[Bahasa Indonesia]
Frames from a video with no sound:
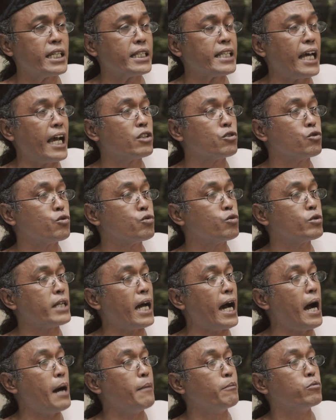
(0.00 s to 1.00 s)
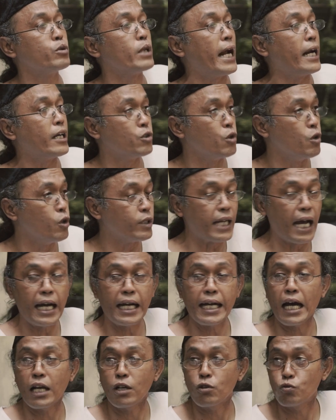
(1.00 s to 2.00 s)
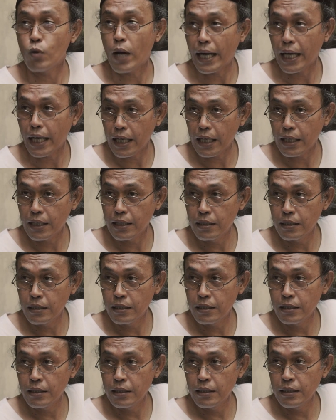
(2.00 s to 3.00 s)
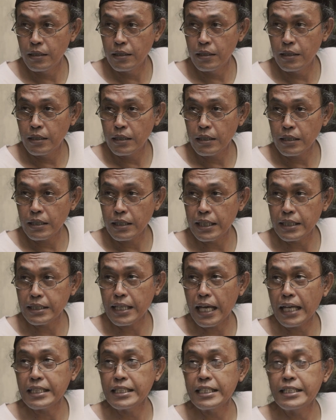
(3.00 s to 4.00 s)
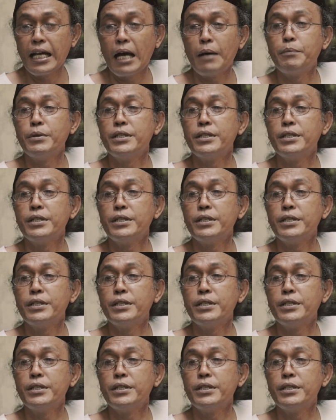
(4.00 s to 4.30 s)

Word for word: kita itu sudah amburadul nggak karuan. Hmm, ya, ya. Kita tidak